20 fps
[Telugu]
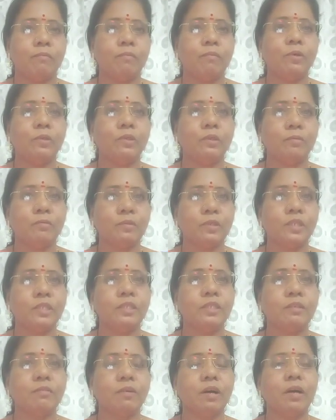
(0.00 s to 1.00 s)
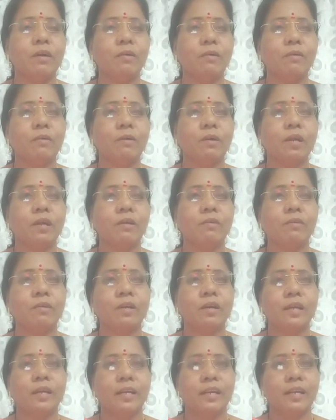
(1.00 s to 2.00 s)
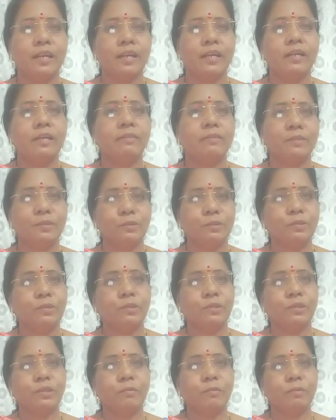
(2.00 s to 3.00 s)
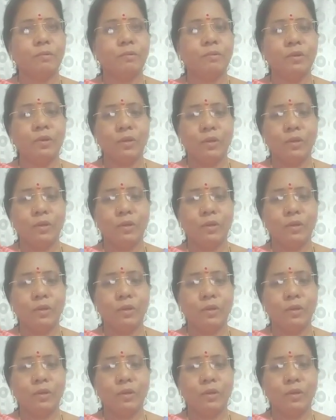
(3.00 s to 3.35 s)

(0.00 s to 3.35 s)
మోసం చేసి వాడుకోవడాలు ఇలాంటివి చూస్తున్నప్పుడు